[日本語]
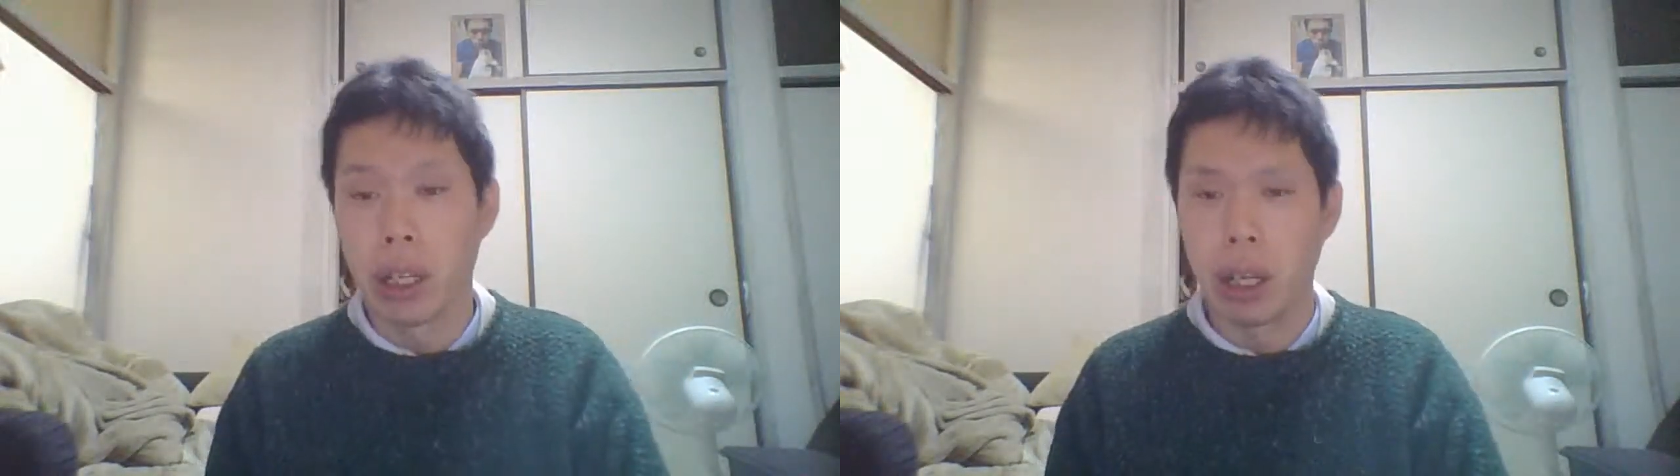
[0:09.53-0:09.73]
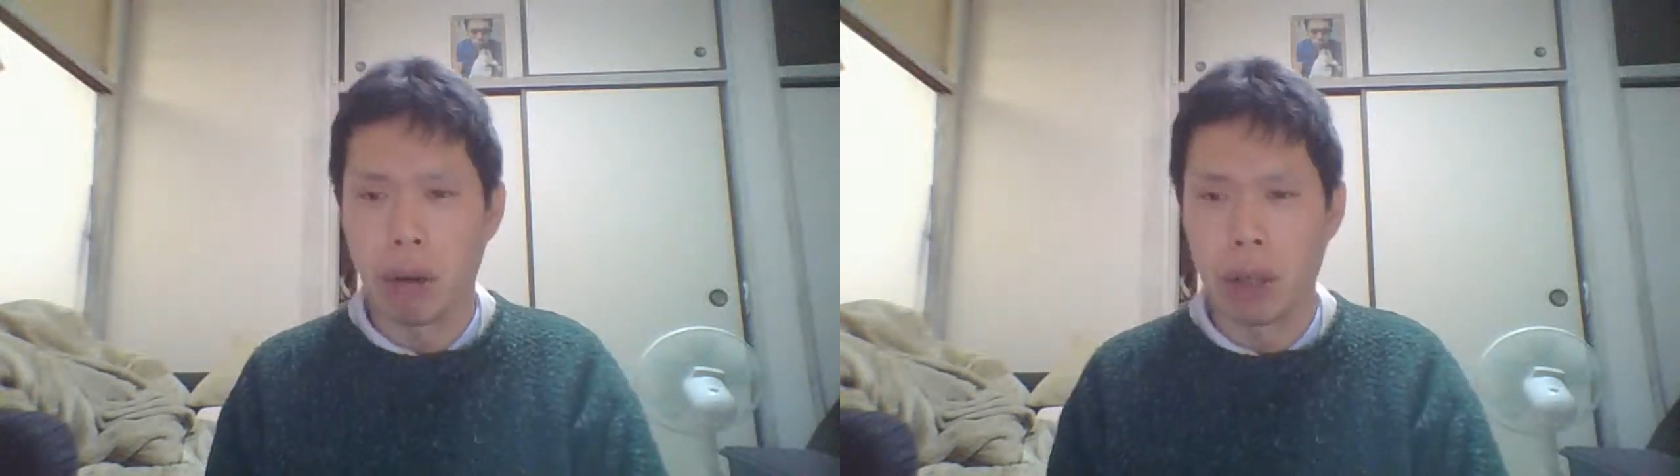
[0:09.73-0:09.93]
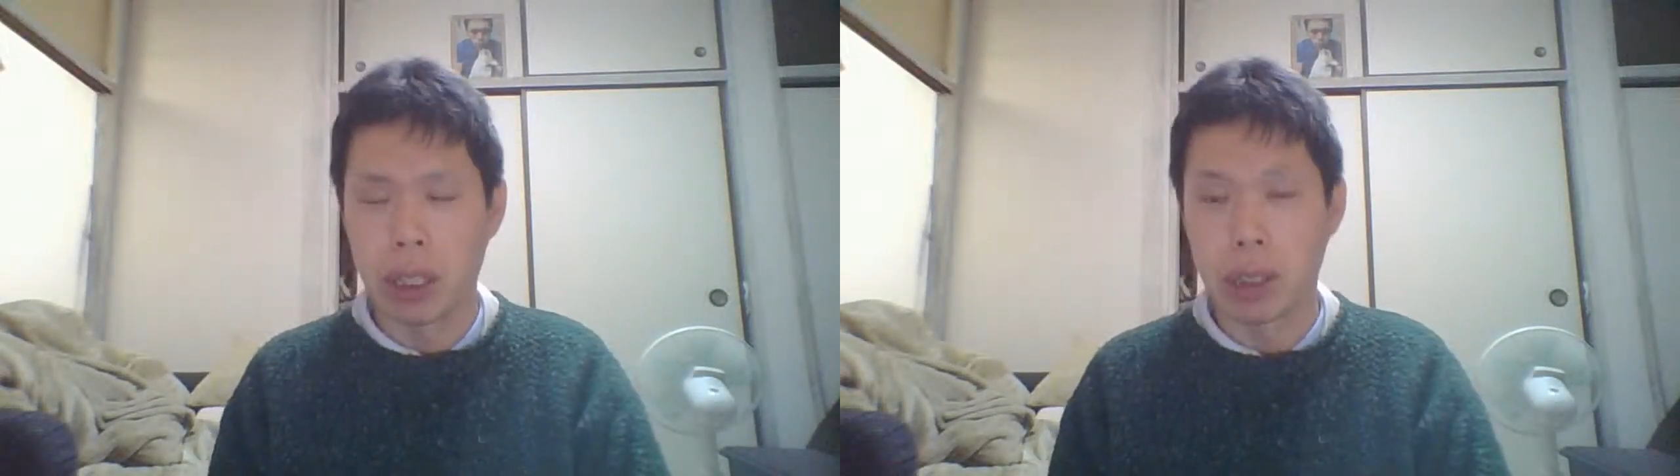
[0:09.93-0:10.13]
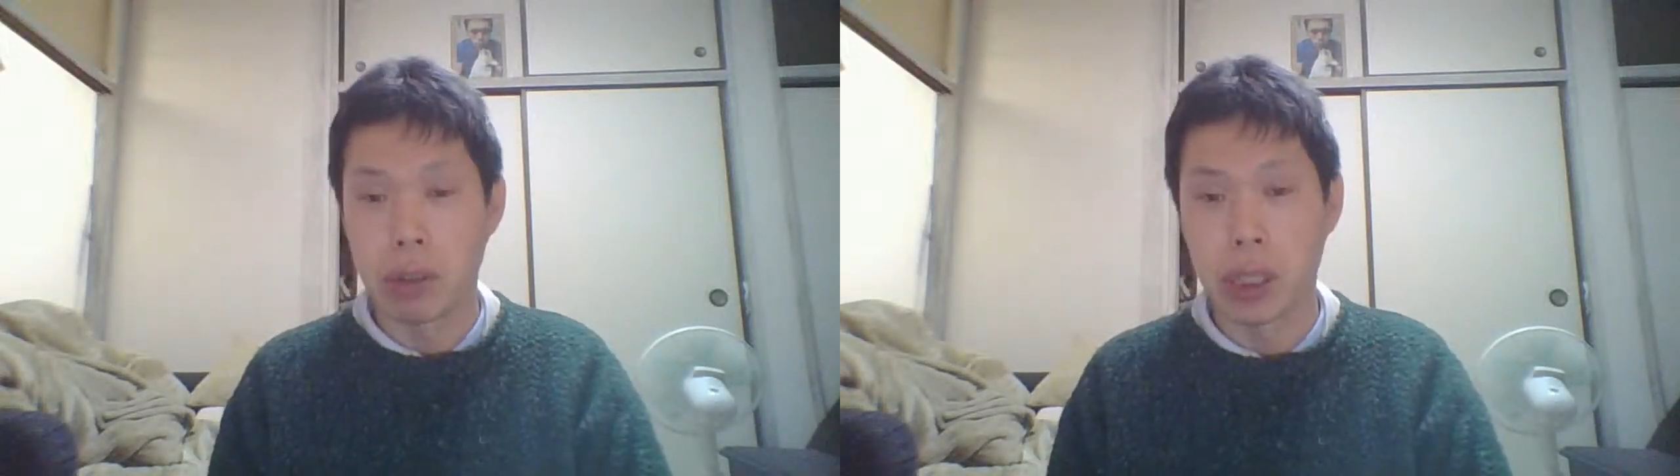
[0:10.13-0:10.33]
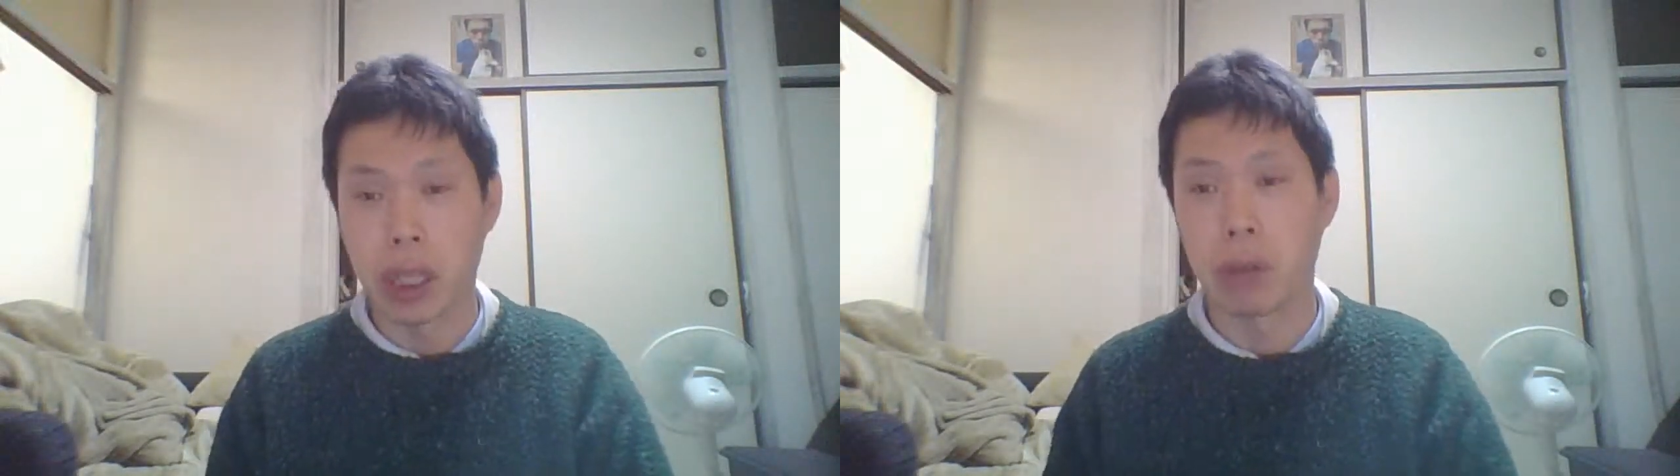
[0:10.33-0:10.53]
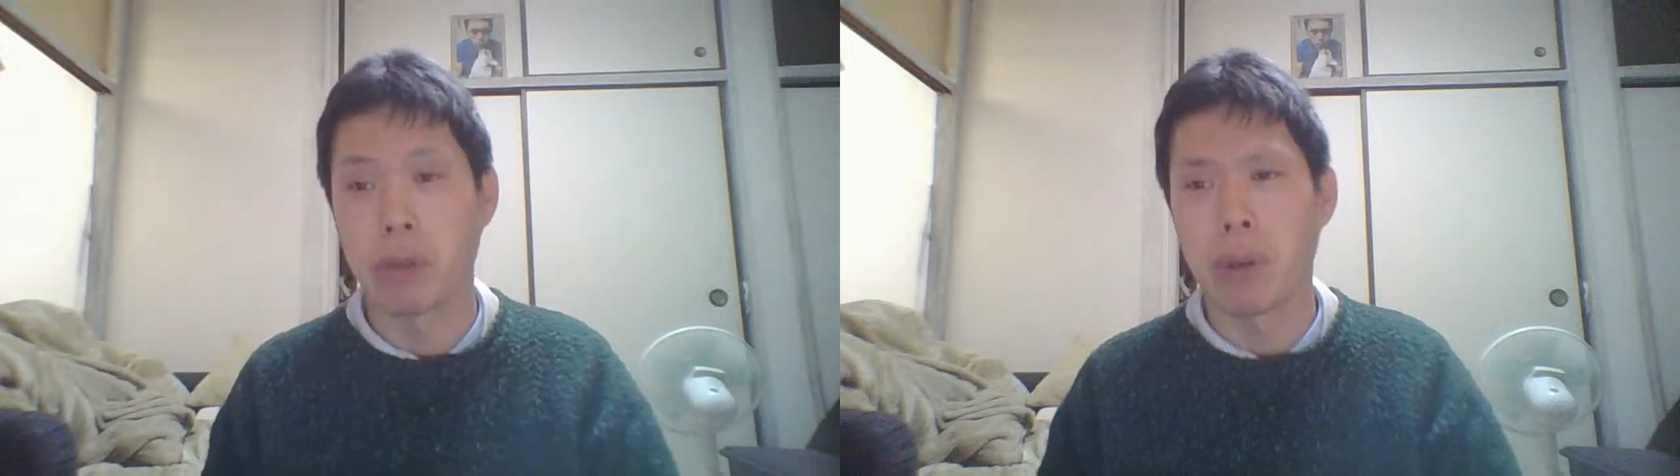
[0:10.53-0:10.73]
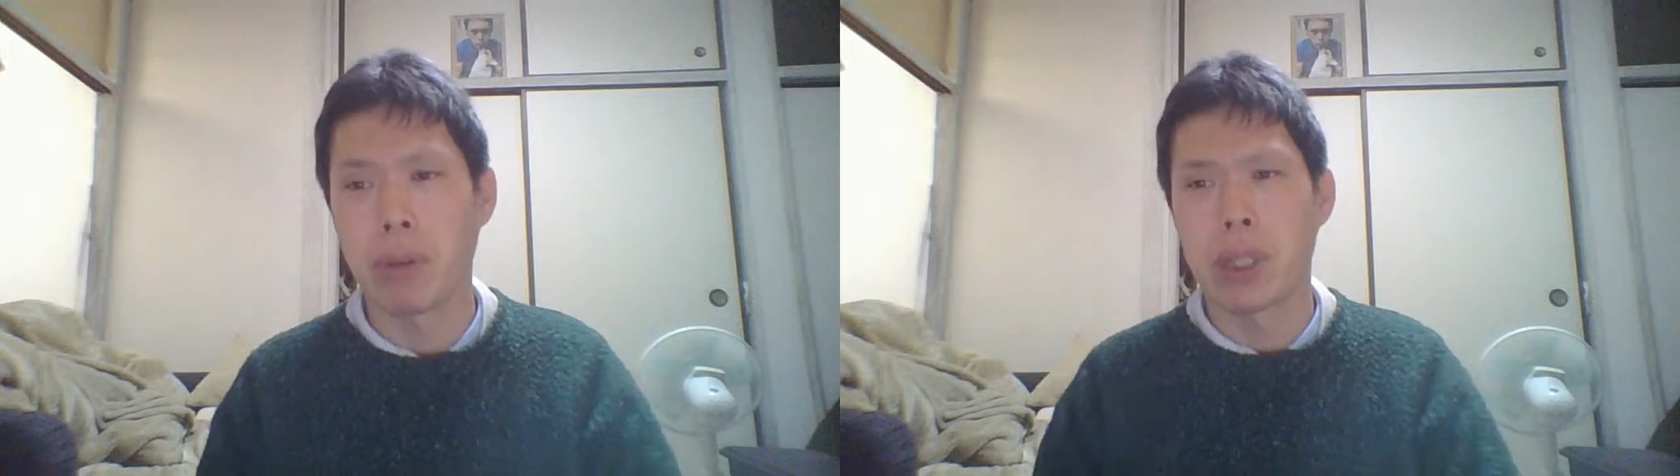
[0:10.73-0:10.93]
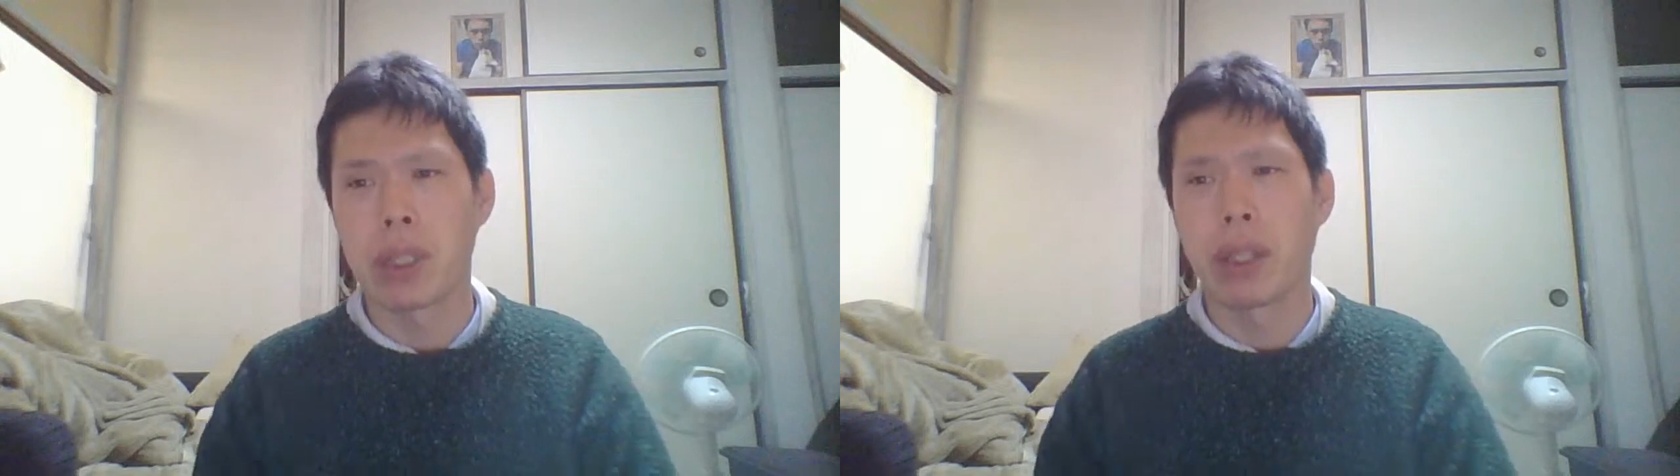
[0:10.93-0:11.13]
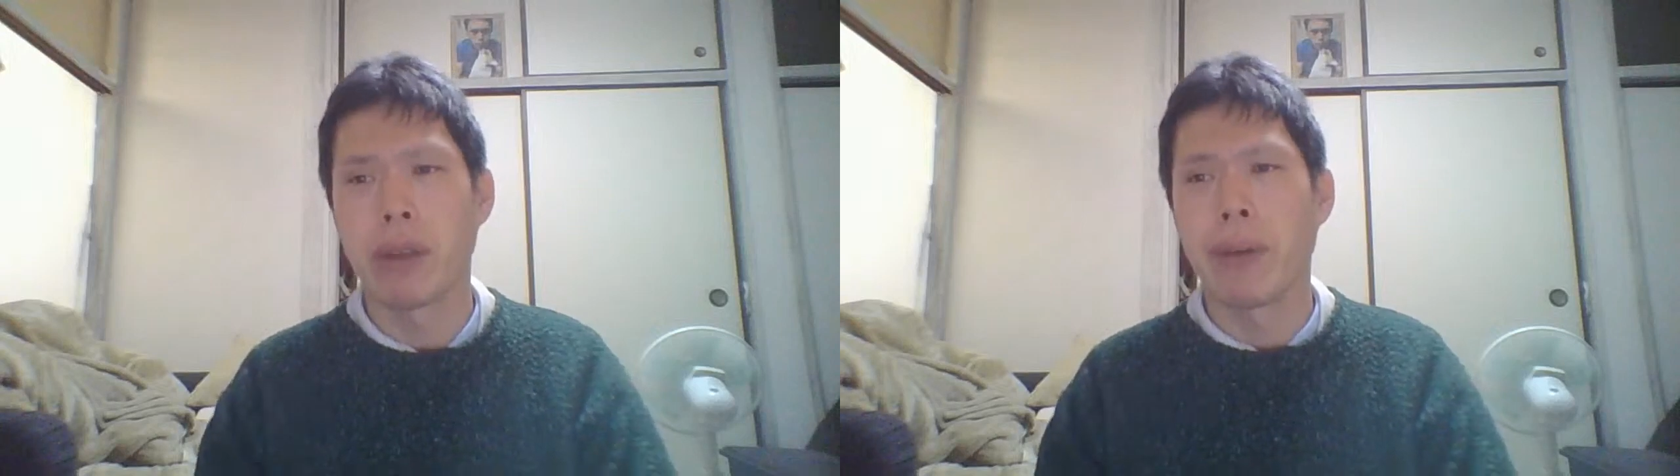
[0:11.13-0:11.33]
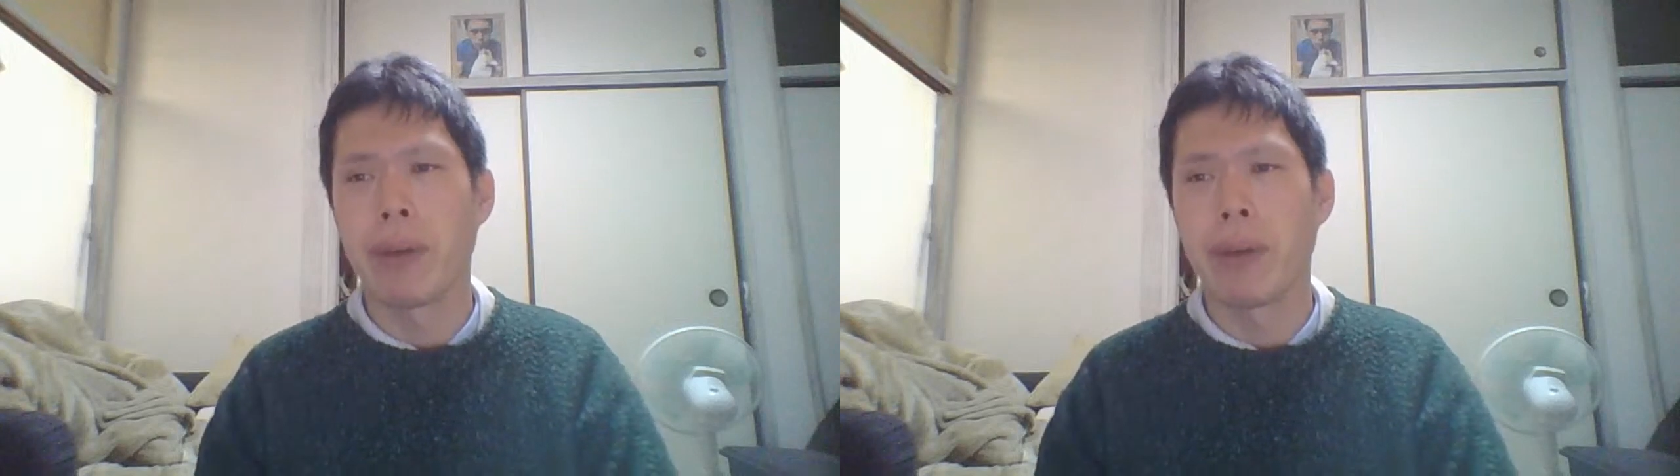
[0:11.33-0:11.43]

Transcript: えお話をしたいと思います。